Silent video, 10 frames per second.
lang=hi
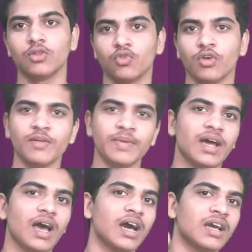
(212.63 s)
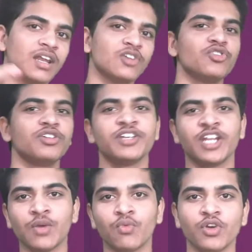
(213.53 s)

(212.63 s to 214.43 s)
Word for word: तो यार हमारा अगला जो रीजन है वो